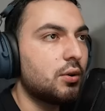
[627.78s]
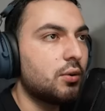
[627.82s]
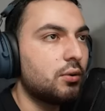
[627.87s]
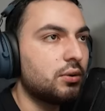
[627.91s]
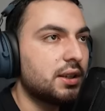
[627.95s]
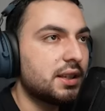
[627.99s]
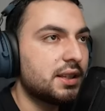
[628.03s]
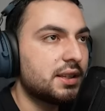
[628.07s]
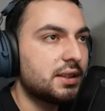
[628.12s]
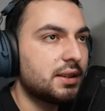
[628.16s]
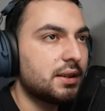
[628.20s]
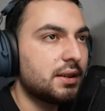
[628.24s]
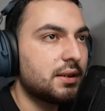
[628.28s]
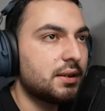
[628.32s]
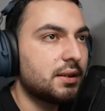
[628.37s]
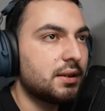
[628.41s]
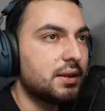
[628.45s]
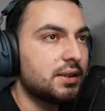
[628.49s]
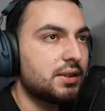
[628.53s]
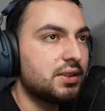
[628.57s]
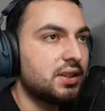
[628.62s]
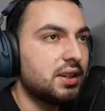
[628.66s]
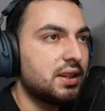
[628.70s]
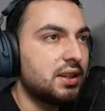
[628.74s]
У нас э,
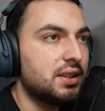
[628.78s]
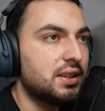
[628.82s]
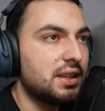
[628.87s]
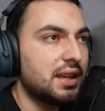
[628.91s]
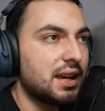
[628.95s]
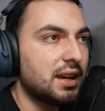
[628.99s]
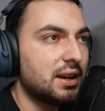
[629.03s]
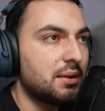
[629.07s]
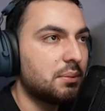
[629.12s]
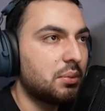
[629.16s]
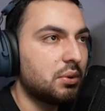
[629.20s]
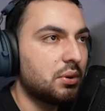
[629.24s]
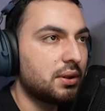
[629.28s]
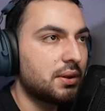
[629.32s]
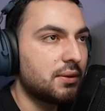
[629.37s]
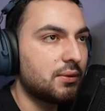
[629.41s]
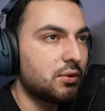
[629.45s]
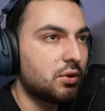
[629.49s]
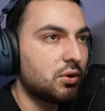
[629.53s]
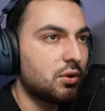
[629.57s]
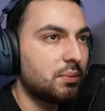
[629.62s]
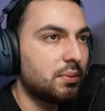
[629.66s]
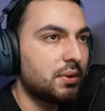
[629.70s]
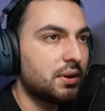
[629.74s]
средняк был
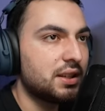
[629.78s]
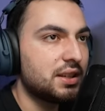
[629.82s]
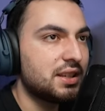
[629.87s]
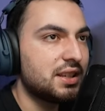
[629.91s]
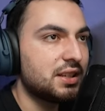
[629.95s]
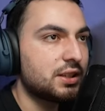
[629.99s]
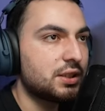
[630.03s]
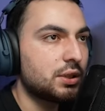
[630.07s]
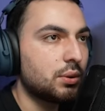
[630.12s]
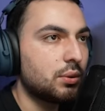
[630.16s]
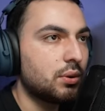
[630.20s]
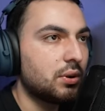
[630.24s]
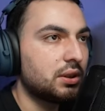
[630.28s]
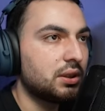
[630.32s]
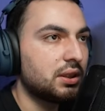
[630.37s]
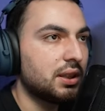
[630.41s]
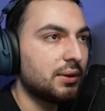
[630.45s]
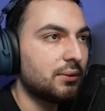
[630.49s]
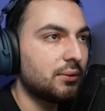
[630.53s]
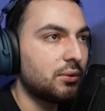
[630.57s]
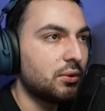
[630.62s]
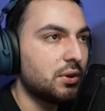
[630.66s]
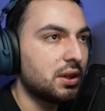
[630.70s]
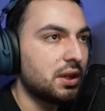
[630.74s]
Европа, не стоит
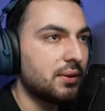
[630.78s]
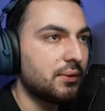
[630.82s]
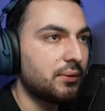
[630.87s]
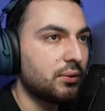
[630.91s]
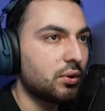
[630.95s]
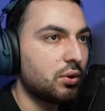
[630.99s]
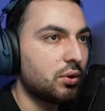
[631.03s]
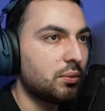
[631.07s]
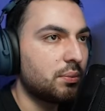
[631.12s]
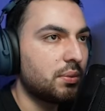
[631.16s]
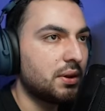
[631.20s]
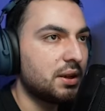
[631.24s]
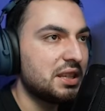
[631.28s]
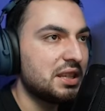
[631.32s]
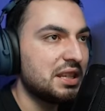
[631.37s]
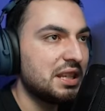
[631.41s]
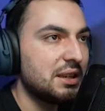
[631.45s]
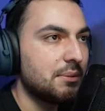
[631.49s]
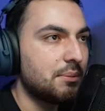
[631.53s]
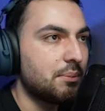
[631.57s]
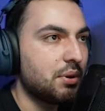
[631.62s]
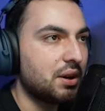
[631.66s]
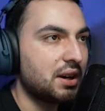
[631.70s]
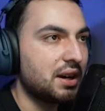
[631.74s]
того Европа,
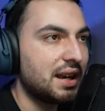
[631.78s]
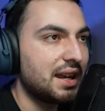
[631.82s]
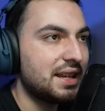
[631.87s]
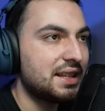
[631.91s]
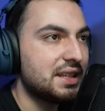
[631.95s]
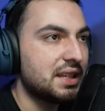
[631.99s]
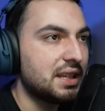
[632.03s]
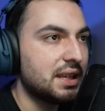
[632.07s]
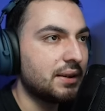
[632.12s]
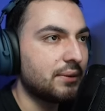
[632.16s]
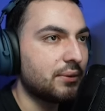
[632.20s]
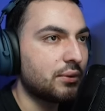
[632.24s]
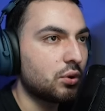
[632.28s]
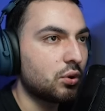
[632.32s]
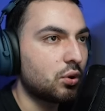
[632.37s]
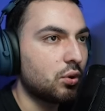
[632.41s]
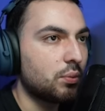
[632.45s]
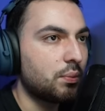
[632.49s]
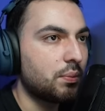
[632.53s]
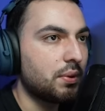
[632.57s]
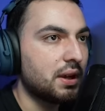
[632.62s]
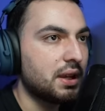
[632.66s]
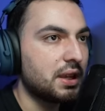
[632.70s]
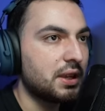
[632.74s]
не брать
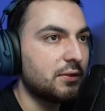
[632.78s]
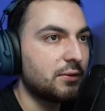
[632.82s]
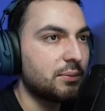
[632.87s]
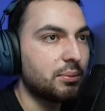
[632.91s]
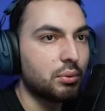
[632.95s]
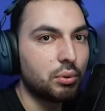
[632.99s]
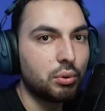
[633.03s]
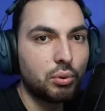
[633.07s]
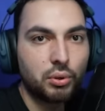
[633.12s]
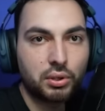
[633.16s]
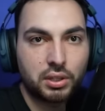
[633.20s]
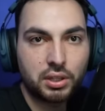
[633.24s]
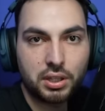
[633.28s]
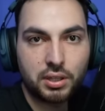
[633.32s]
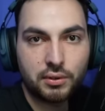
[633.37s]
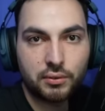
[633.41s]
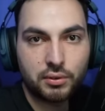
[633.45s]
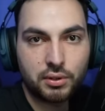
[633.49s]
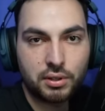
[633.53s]
Европа и в блоке его